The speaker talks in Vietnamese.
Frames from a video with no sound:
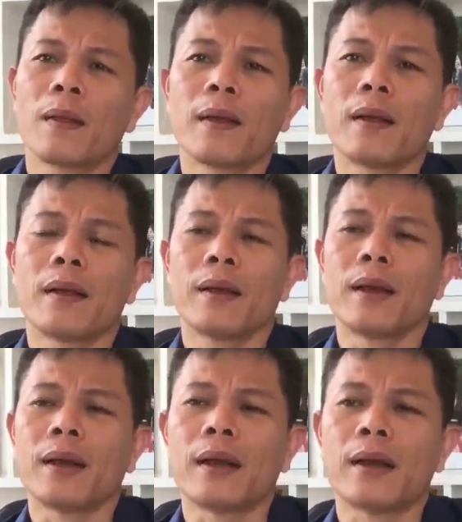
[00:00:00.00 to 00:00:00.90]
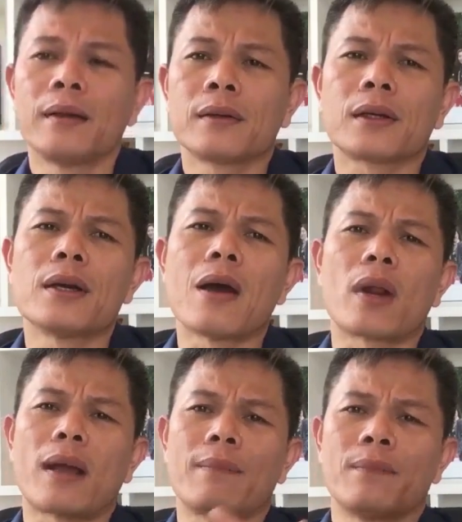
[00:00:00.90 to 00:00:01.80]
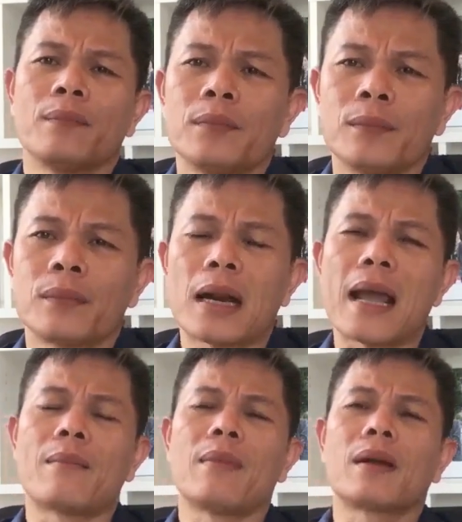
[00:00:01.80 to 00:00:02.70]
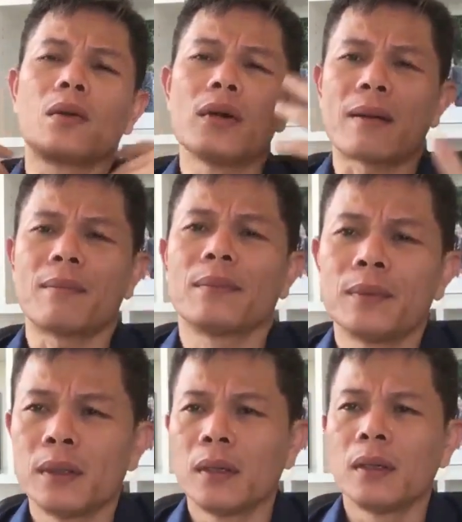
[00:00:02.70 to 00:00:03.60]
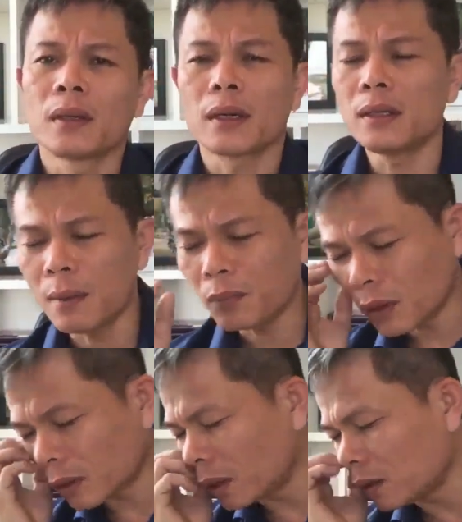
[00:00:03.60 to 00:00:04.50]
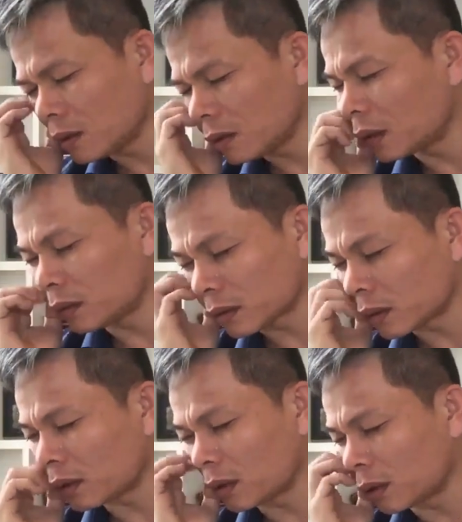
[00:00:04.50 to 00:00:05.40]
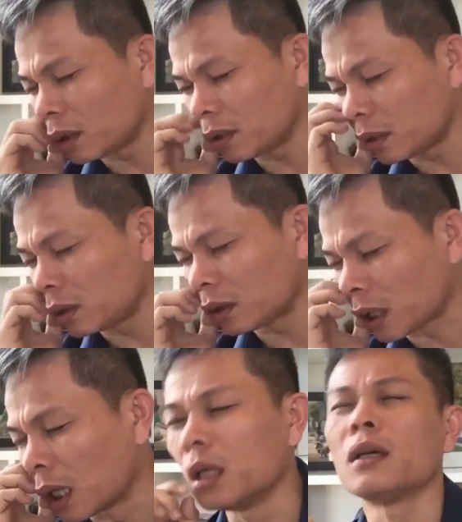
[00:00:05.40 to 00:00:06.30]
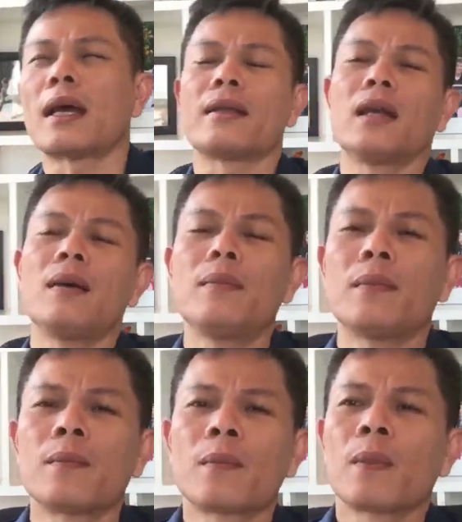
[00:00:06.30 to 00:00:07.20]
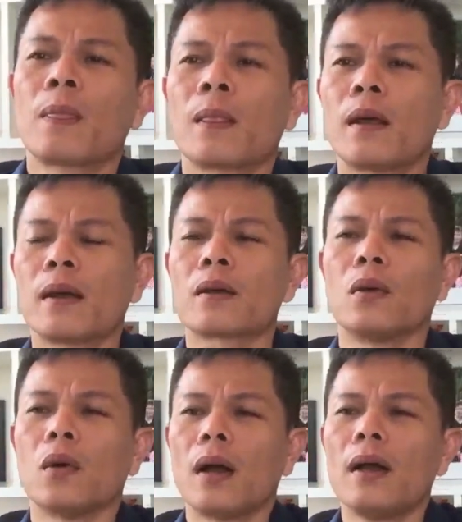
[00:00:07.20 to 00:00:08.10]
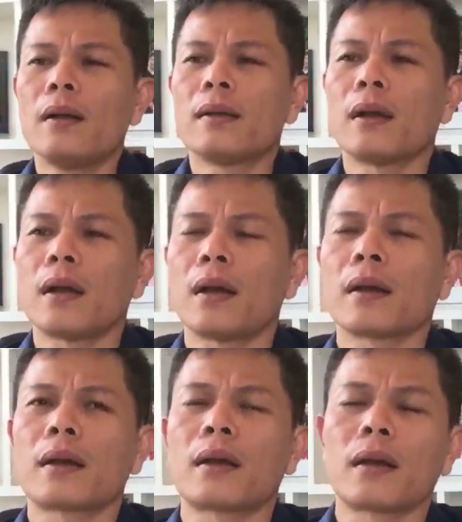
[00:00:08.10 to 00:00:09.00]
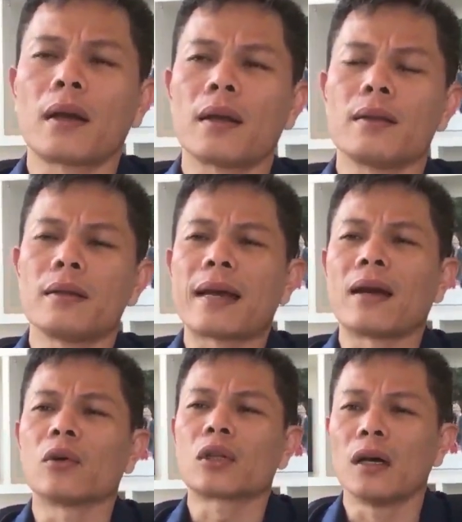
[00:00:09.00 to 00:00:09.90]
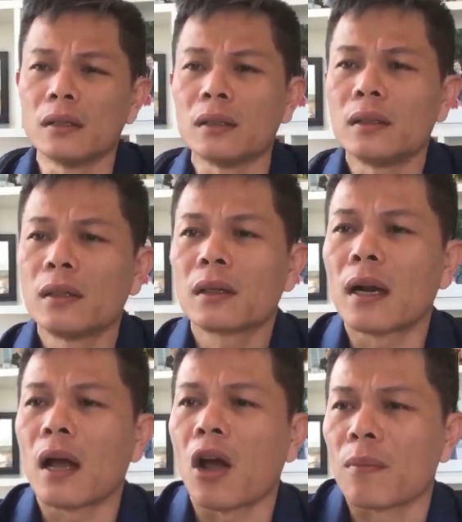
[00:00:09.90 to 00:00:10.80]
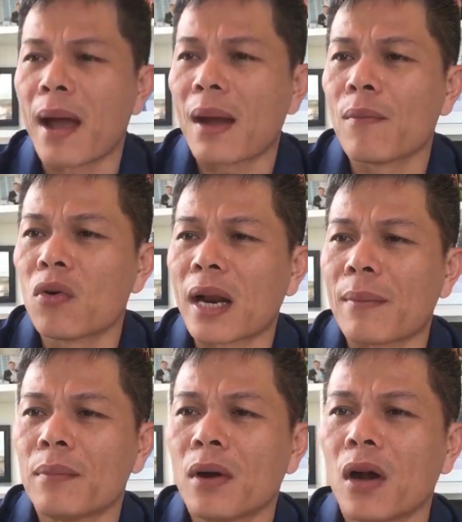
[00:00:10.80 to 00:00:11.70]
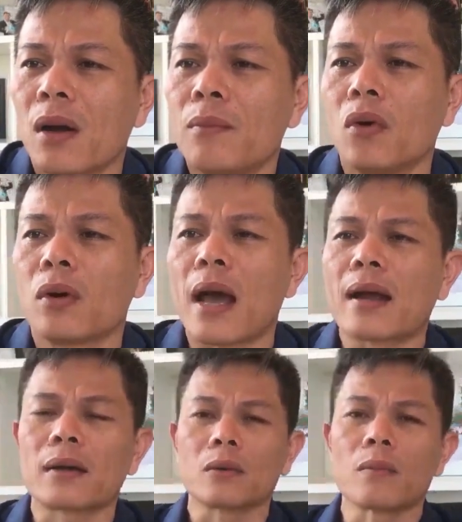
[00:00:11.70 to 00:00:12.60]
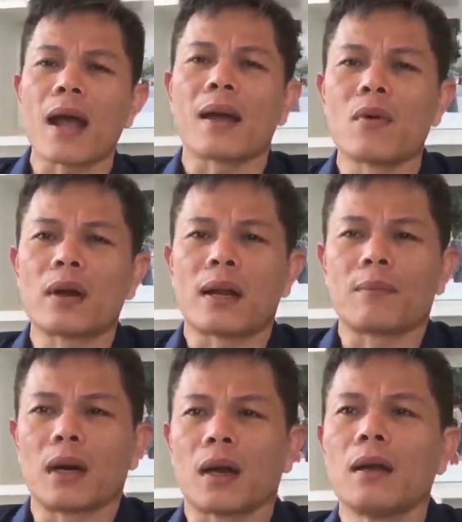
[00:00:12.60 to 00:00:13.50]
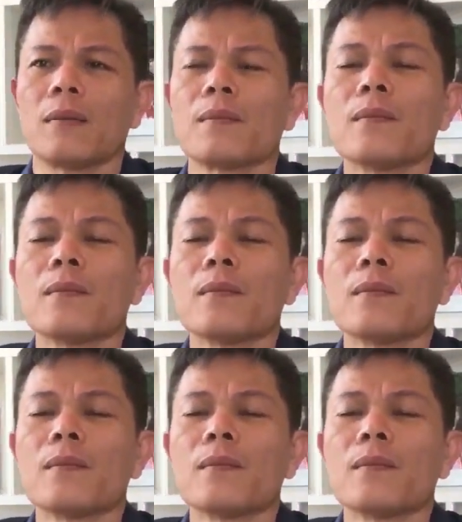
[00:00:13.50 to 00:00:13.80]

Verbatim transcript: à, cứ đầu năm làm là cuối năm cái nhóm thứ tư, tư là nhóm à, của à, à, những nhà đầu tư là họ ba bốn năm họ mua đất rồi ba bốn năm đó